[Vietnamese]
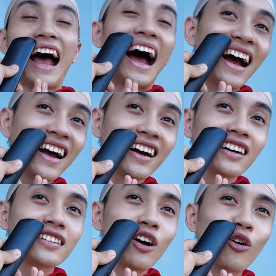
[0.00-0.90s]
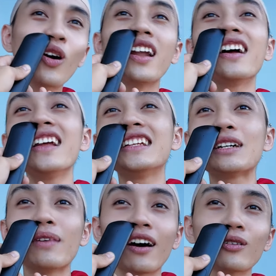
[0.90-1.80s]
hả cậu nói lớn lên
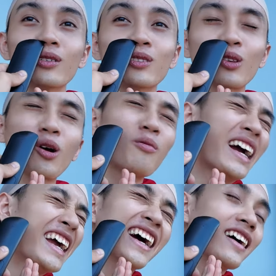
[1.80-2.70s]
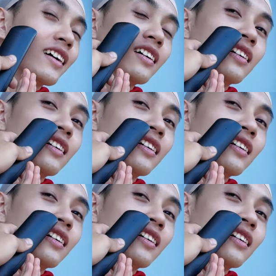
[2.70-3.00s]
xem nào tớ không nghe